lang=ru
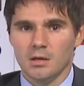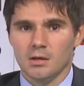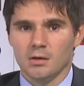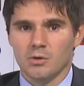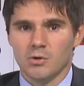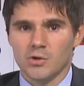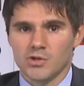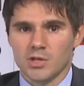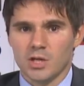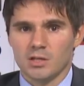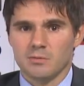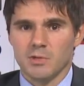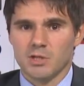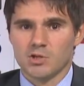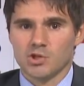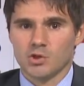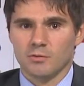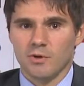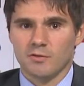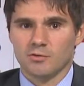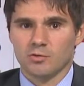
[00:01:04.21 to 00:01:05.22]
Хочется отметить,
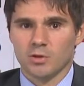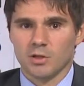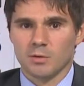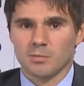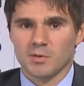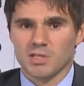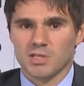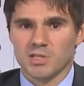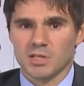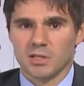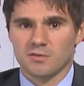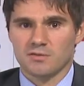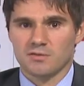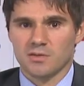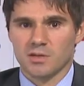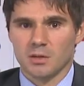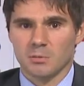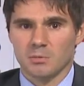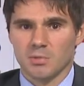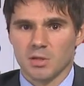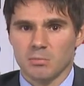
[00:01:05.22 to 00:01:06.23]
что во вторник президент
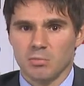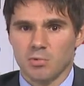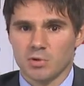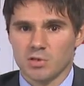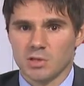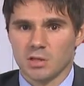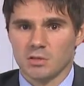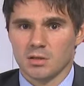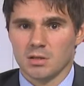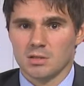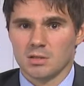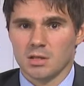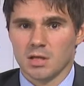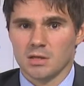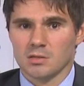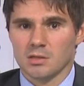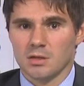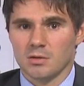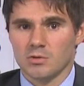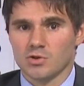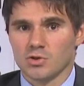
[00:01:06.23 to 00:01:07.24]
ФРБ Бостона
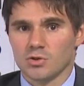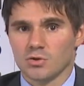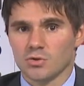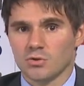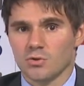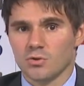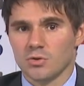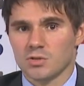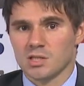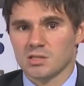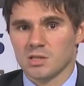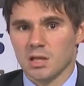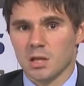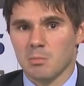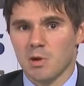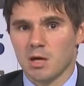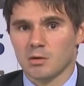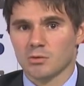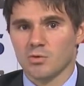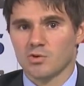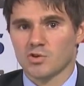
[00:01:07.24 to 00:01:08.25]
сказал, что
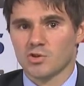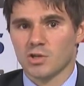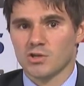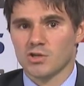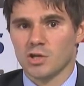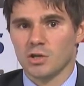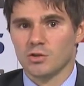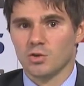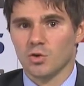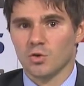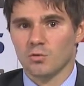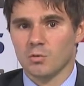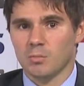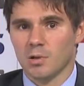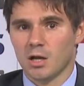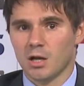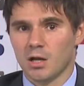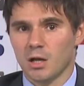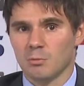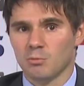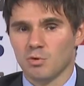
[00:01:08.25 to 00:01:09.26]
Центробанк должен начать новую
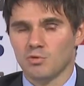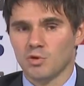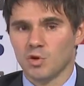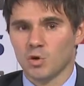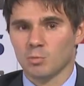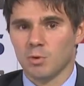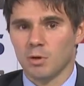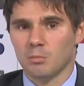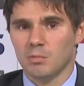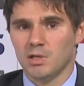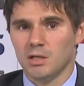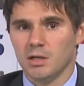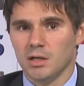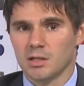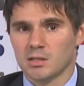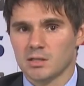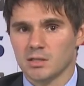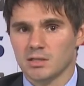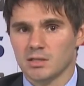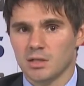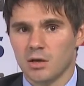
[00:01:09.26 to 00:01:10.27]
программу выкупа
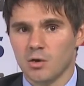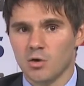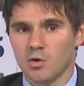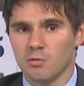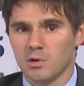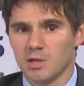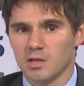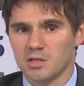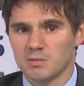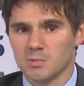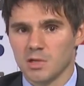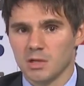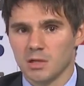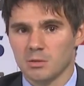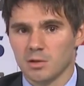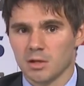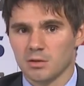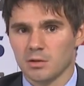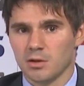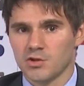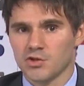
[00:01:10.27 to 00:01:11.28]
облигаций такого размера и
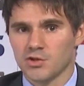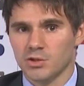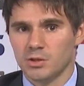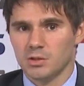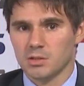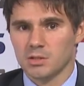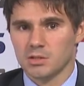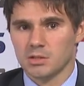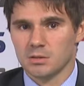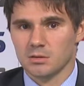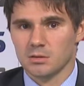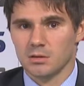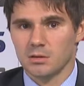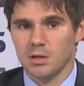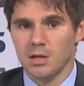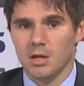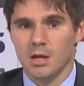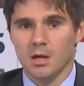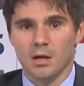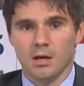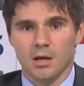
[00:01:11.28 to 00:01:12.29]
продолжительности,
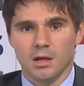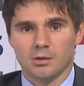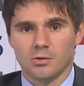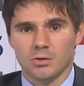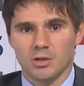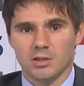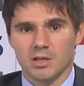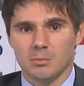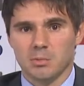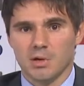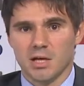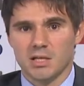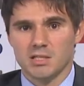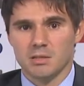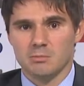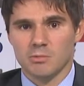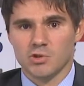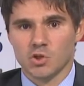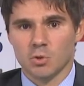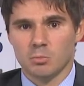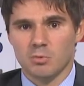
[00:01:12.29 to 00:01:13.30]
которые
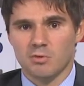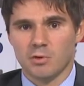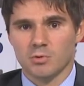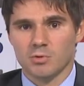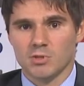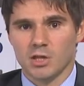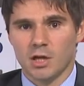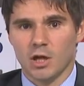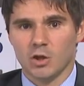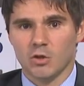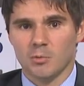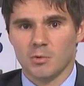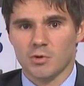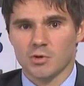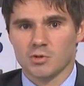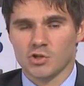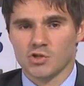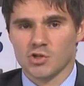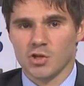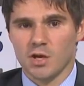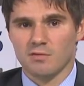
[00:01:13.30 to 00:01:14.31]
необходимы, чтобы вернуть экономику
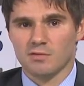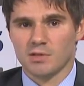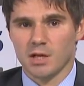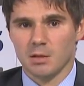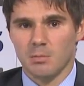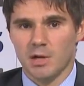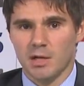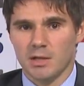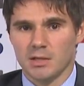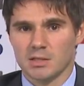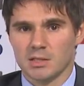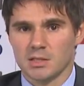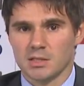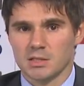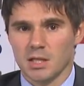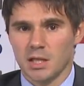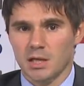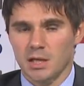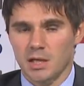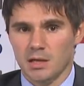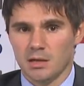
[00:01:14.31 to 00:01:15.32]
США в нормальное
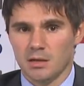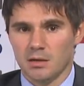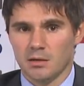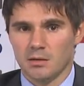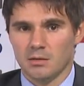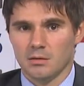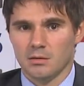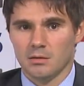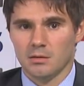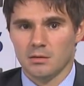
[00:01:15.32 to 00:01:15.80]
состояние.